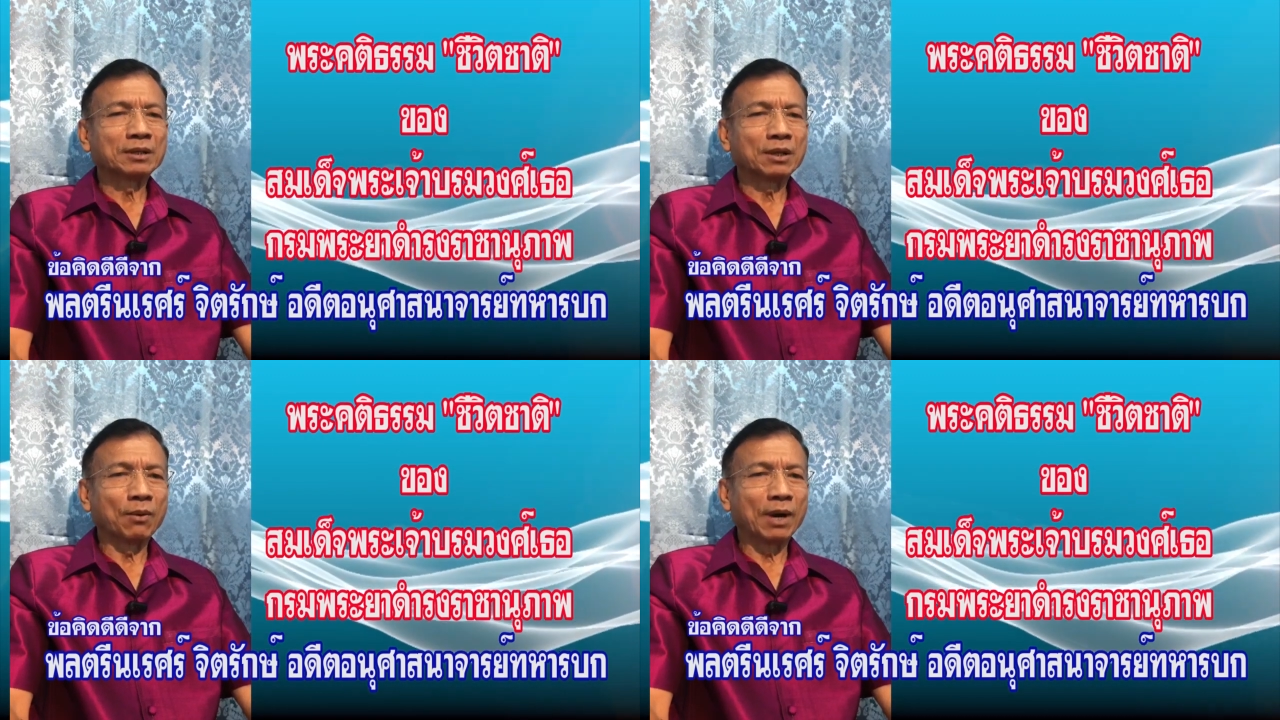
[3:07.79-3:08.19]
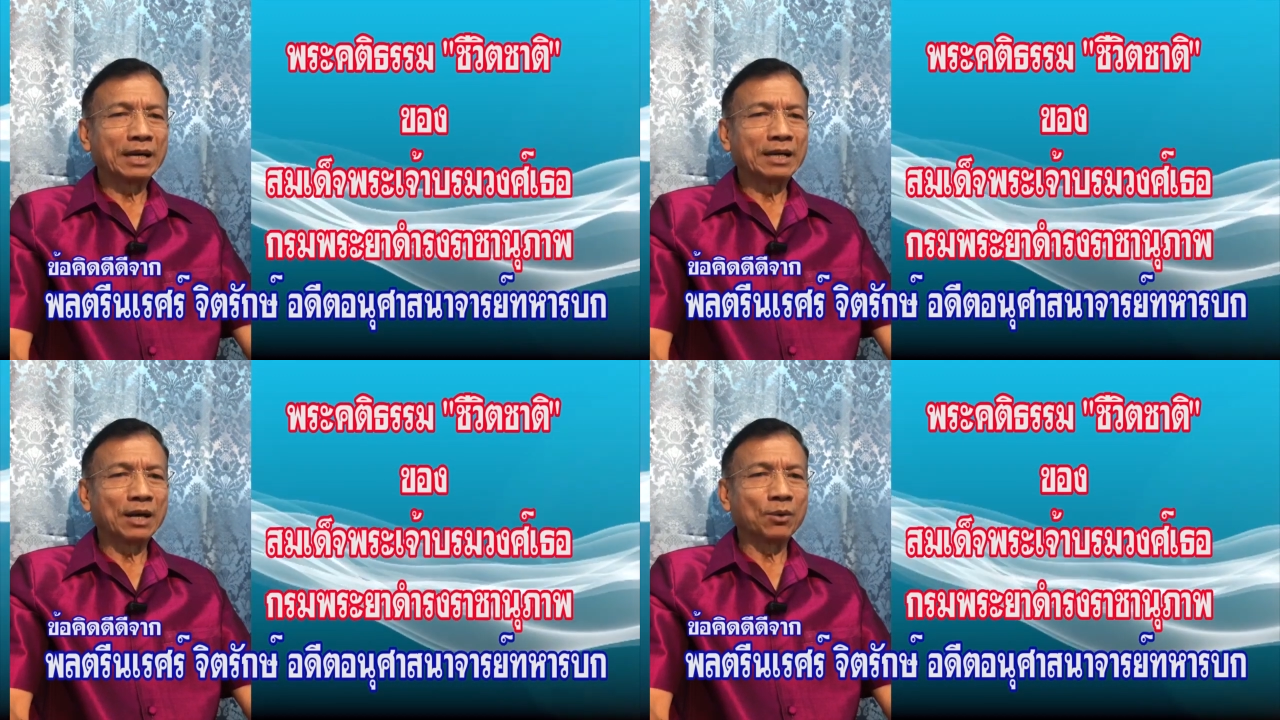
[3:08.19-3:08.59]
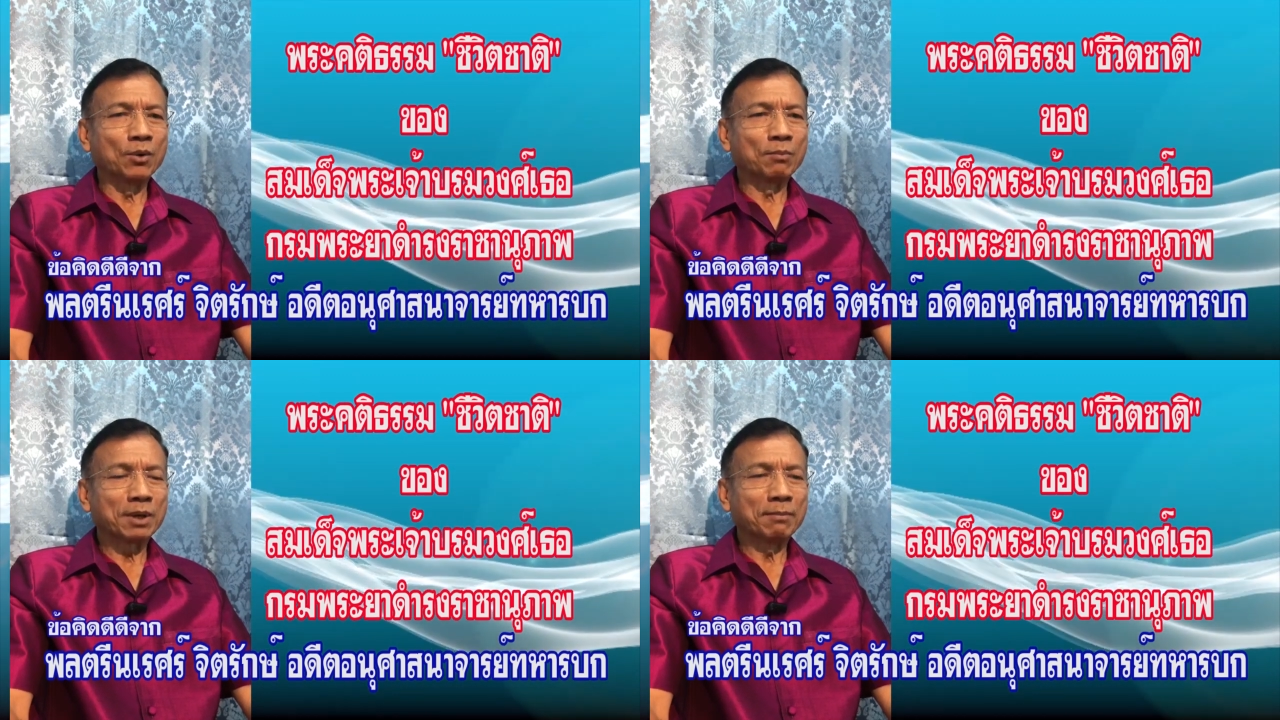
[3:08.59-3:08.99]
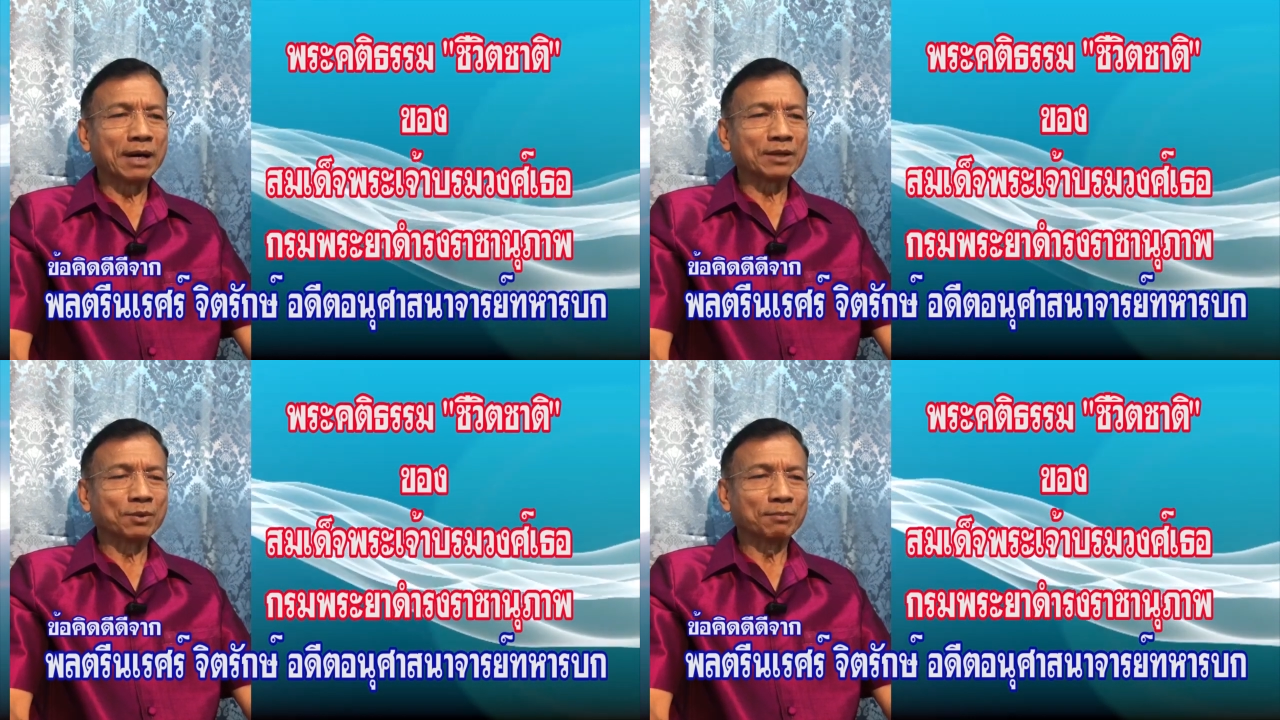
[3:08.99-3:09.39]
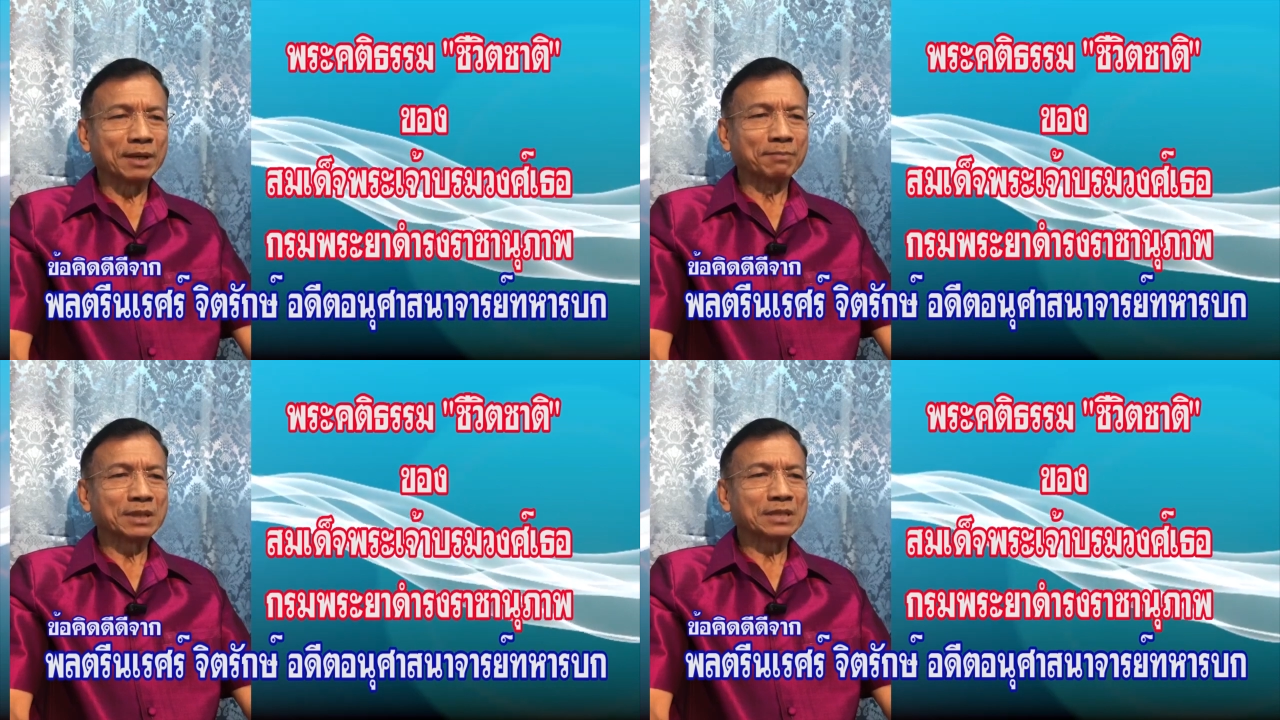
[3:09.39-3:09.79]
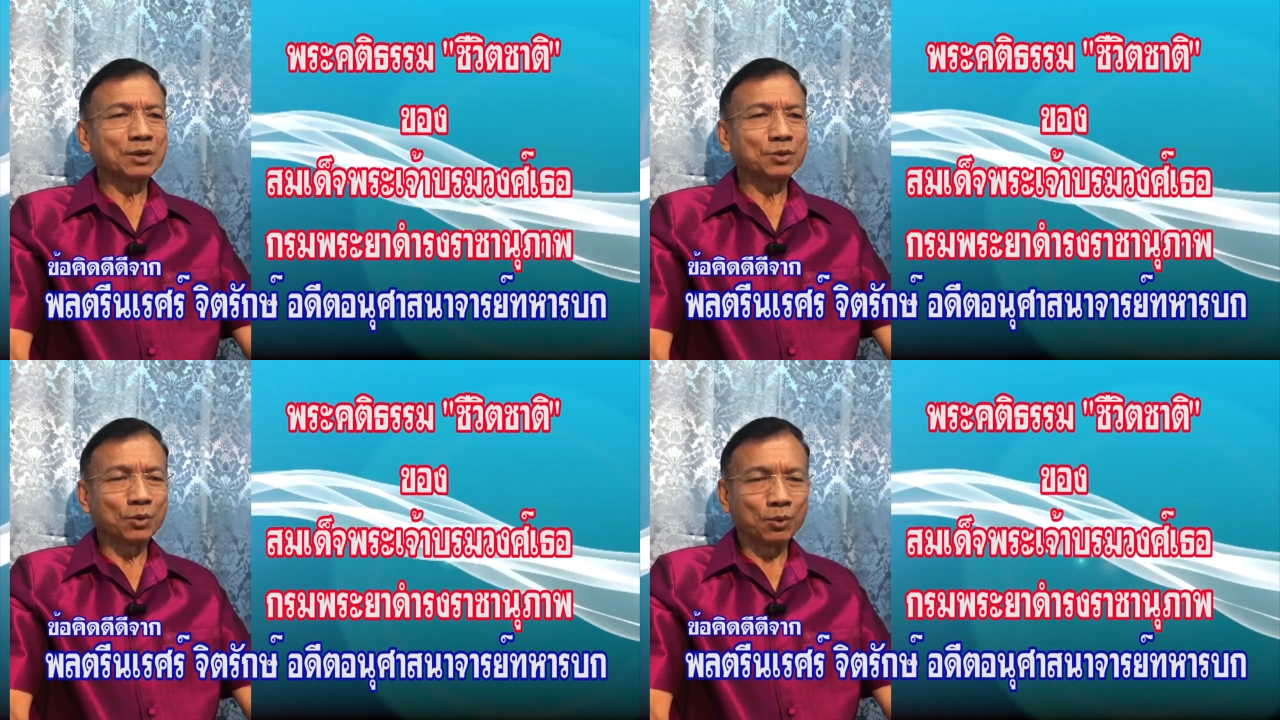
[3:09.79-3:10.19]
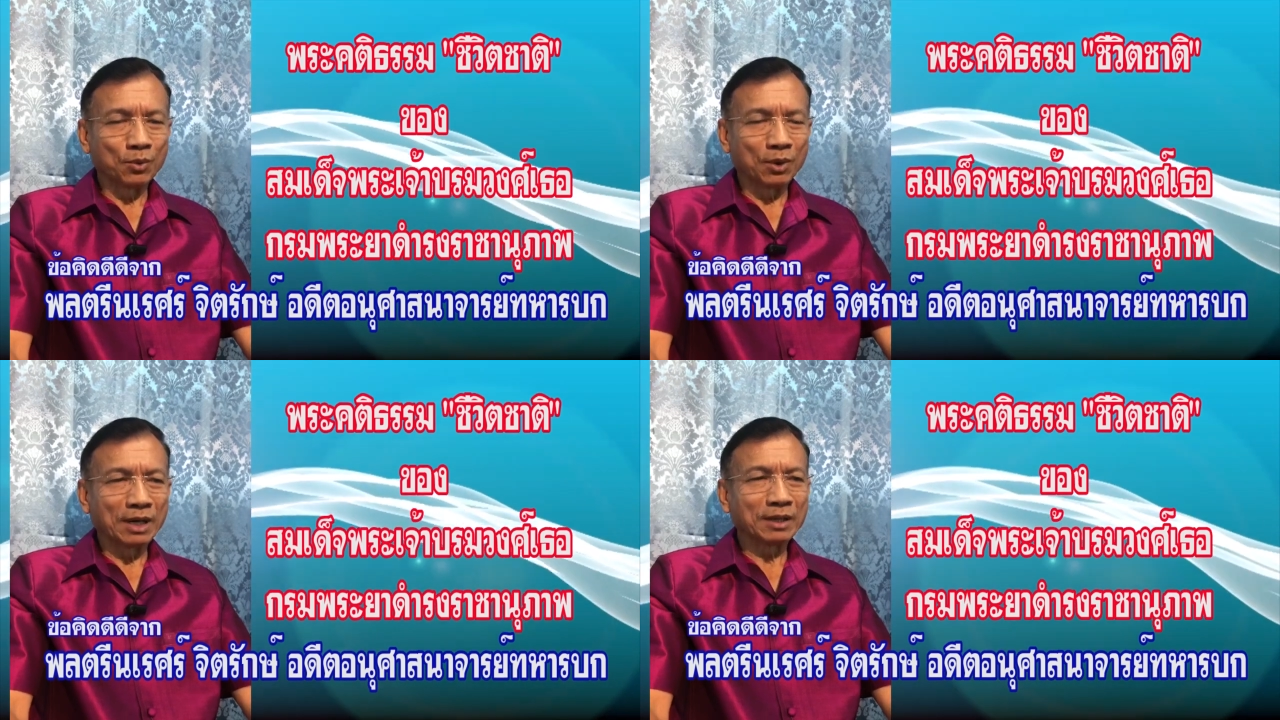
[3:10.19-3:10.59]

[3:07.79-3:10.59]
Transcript: ถวายแด่องค์พระบาทสมเด็จพระเจ้าอยู่หัว